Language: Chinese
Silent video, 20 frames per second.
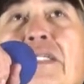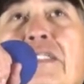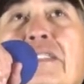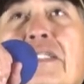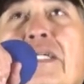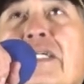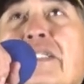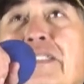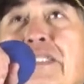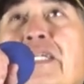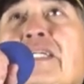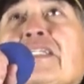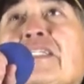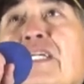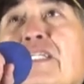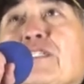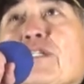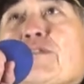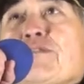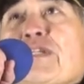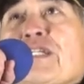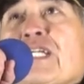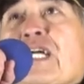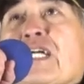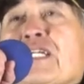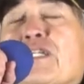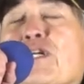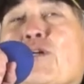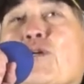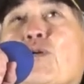那个听了就非
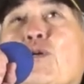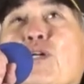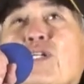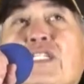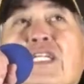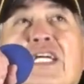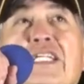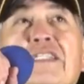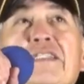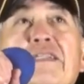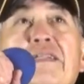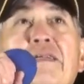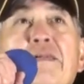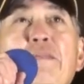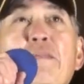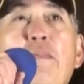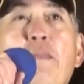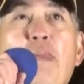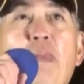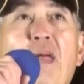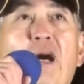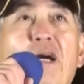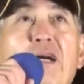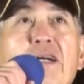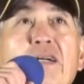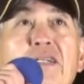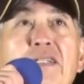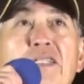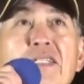常诱惑人，啊，